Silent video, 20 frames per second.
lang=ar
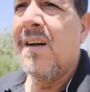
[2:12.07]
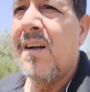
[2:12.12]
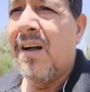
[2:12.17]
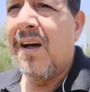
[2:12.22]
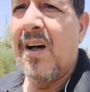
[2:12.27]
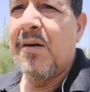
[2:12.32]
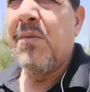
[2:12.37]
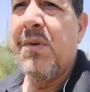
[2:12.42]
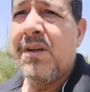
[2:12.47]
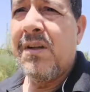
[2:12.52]

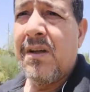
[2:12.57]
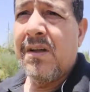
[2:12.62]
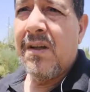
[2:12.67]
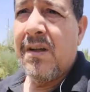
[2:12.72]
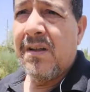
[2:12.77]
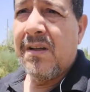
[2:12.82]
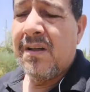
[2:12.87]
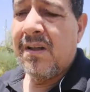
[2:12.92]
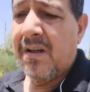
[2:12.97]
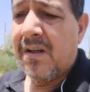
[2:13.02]
العامل
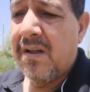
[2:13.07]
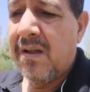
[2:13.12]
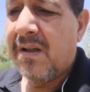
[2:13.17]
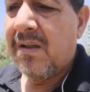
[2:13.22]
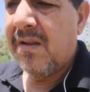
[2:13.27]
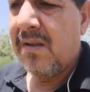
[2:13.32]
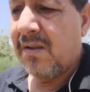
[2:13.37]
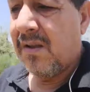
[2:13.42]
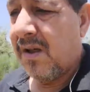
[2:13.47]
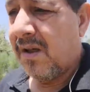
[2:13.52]

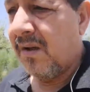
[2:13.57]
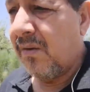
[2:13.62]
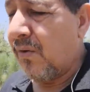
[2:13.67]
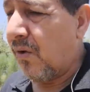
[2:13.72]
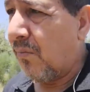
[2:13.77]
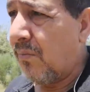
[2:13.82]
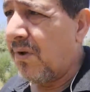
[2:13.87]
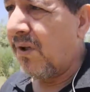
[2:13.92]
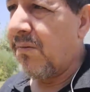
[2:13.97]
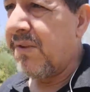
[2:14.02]
او
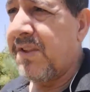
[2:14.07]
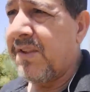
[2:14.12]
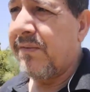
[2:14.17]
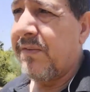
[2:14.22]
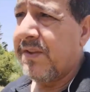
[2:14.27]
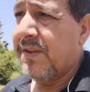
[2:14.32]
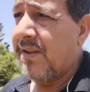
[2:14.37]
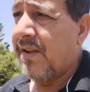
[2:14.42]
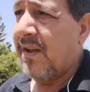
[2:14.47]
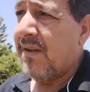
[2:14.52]
العمال
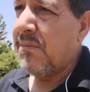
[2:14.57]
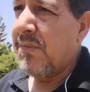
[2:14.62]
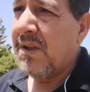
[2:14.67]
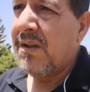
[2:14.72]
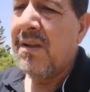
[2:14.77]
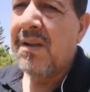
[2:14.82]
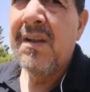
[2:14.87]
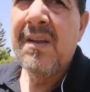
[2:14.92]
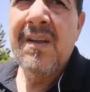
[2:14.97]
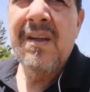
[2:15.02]
بصفه
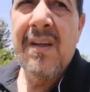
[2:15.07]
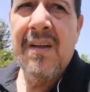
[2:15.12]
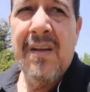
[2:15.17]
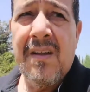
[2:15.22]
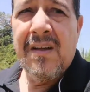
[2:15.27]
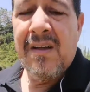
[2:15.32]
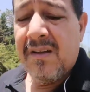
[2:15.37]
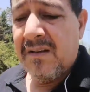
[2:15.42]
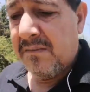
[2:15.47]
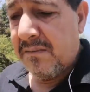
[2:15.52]
عامه
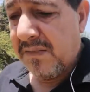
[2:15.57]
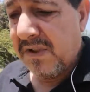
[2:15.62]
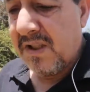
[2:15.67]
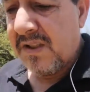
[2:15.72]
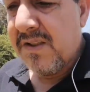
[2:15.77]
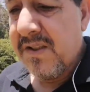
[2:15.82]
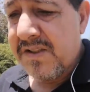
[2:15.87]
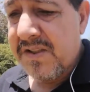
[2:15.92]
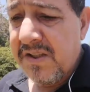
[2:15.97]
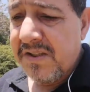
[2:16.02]
ما
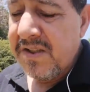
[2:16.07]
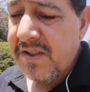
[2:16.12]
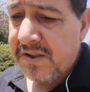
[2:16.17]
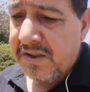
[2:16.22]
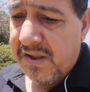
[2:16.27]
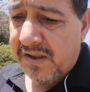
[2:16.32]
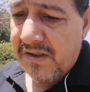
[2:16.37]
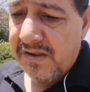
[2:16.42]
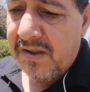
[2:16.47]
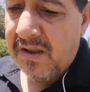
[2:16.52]

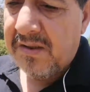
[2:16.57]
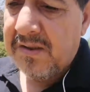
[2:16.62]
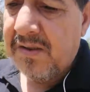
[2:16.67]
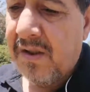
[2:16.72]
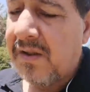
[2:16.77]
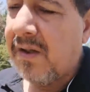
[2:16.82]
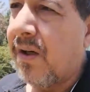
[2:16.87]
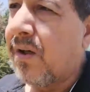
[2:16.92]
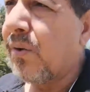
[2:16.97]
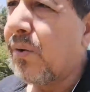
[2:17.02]
كتنتهيش عند
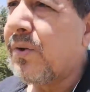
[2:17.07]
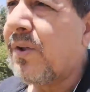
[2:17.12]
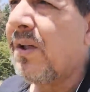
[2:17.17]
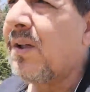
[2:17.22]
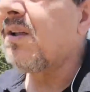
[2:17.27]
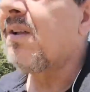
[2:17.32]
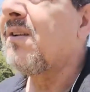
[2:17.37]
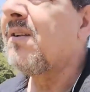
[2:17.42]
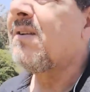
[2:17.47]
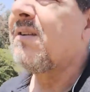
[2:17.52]
التقاعد
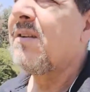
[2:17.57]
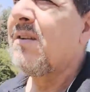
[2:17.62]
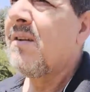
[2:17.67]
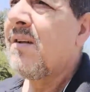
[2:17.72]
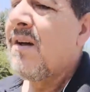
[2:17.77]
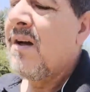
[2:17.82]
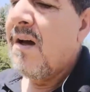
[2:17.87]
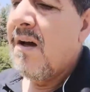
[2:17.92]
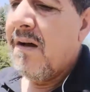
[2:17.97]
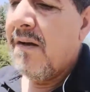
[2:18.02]

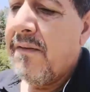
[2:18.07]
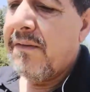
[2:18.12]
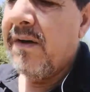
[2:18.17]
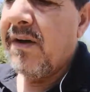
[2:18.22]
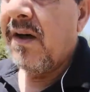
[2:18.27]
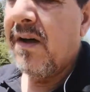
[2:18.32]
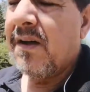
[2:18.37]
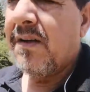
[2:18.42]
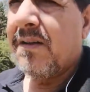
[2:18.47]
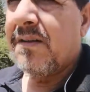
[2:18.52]

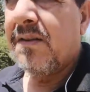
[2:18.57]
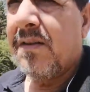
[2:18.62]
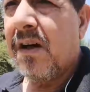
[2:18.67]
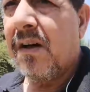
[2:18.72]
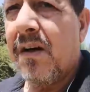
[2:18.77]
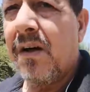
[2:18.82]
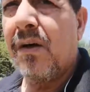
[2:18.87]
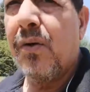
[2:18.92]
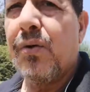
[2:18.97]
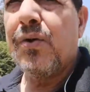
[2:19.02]

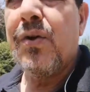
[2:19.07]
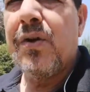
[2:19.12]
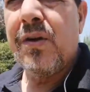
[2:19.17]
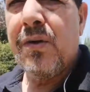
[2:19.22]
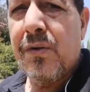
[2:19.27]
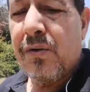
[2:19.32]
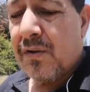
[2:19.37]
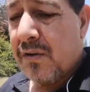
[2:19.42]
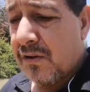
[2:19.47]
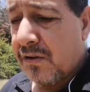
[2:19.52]
فالتقاعد
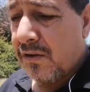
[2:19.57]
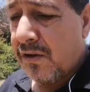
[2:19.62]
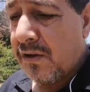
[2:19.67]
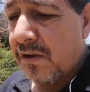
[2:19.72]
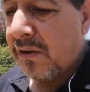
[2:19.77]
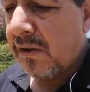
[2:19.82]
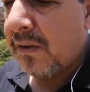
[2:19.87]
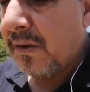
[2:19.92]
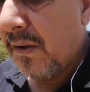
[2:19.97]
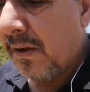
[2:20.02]
هو
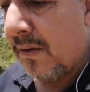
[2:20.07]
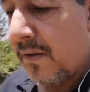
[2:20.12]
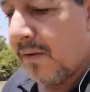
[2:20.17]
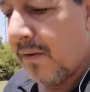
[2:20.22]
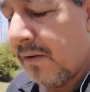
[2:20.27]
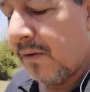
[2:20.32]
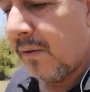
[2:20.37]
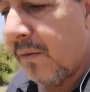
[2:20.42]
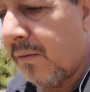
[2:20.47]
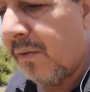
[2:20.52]

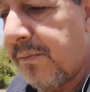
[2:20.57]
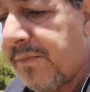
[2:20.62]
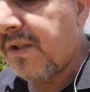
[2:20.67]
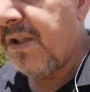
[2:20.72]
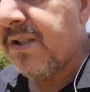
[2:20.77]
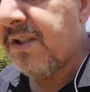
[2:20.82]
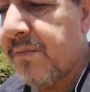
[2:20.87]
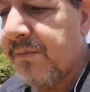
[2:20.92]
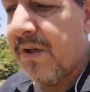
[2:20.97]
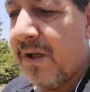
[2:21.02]
هو
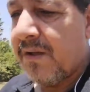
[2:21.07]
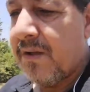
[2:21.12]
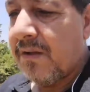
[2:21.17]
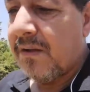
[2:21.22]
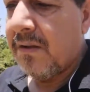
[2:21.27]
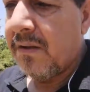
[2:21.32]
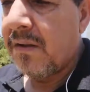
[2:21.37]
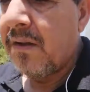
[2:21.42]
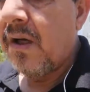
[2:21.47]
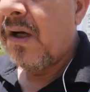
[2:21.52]
بالنسبه
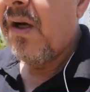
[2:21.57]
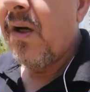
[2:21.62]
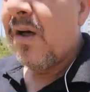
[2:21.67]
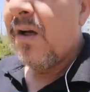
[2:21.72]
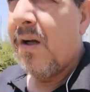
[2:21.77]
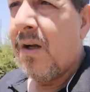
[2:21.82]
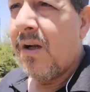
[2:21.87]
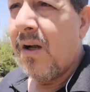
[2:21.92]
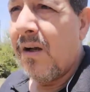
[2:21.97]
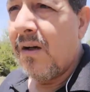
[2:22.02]

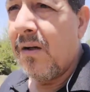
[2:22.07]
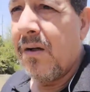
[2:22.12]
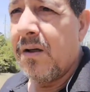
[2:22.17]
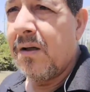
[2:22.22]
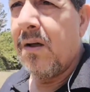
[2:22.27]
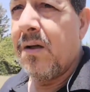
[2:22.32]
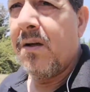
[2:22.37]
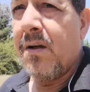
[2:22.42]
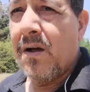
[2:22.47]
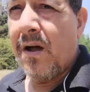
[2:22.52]

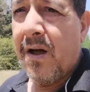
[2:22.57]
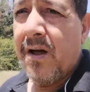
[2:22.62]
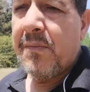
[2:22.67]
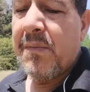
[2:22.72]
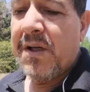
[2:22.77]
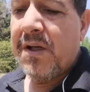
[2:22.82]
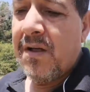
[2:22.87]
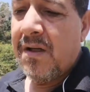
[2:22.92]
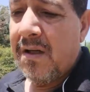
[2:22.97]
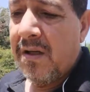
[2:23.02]

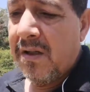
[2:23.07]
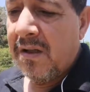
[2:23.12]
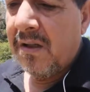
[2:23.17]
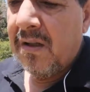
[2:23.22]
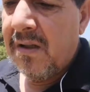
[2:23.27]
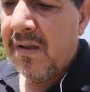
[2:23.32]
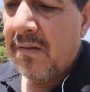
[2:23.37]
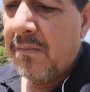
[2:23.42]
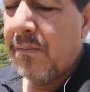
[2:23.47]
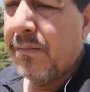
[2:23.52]
للعامل
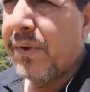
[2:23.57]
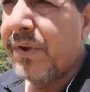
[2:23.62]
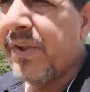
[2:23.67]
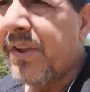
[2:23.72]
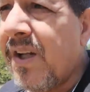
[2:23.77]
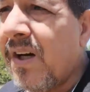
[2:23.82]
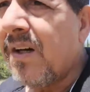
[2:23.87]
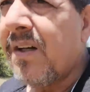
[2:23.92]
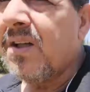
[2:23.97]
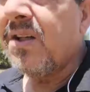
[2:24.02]

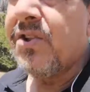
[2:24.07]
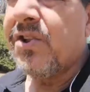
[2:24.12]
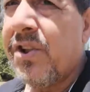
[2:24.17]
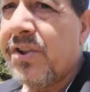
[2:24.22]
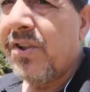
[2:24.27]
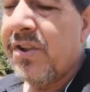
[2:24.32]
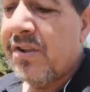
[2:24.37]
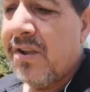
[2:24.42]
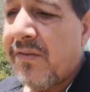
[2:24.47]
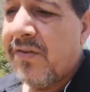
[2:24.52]
بداية
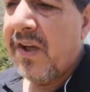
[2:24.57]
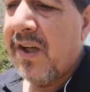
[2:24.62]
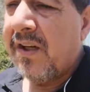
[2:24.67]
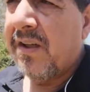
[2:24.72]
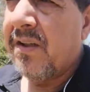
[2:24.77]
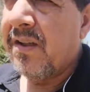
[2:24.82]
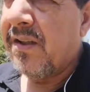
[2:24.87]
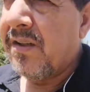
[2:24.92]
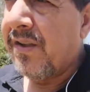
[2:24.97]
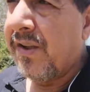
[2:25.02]
جديدة في
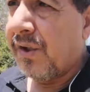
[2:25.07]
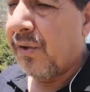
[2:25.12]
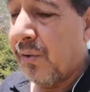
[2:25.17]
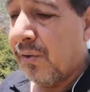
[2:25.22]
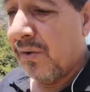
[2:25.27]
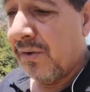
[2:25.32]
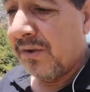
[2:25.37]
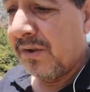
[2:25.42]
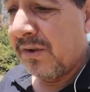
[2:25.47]
الحياة ديالو